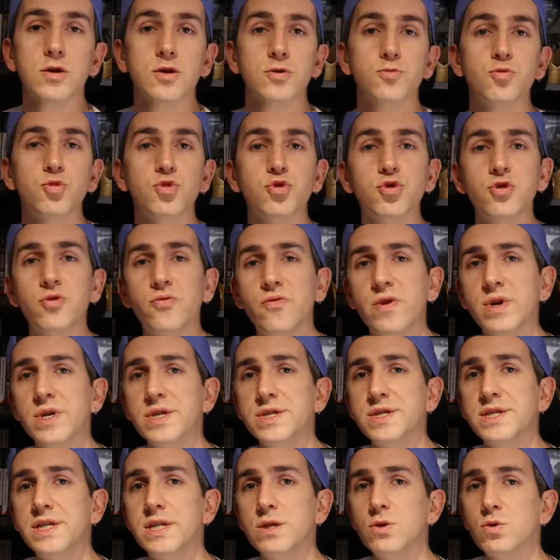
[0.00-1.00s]
Je me suis fait
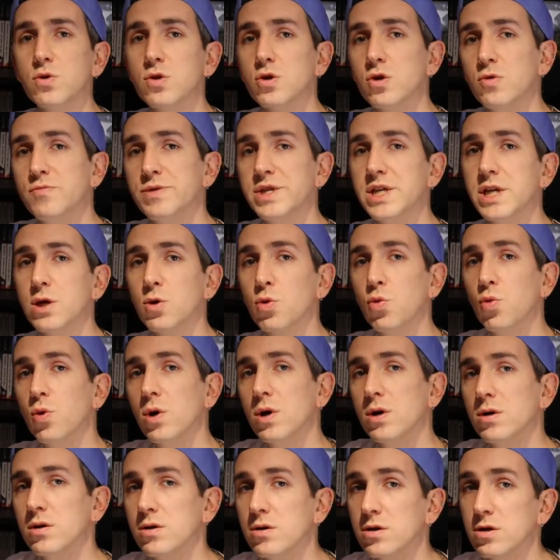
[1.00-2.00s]
ici donc, le petit
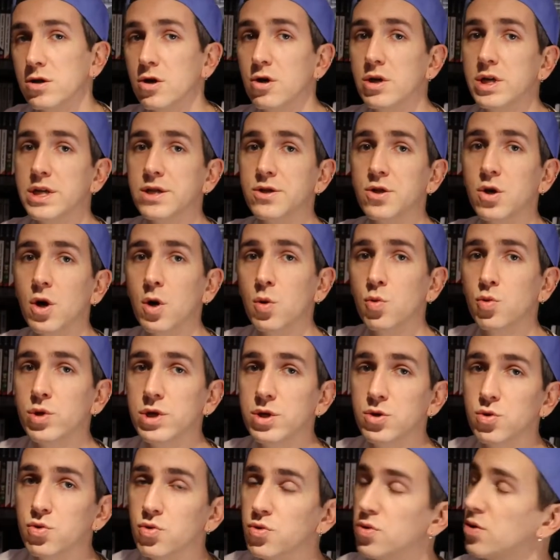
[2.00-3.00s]
coin collector
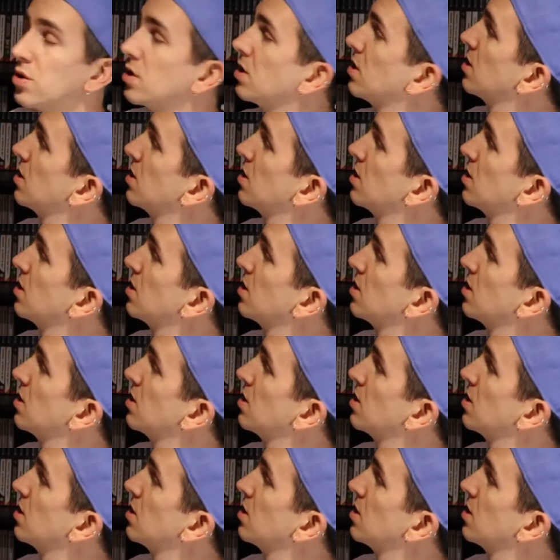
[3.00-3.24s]
Wii U,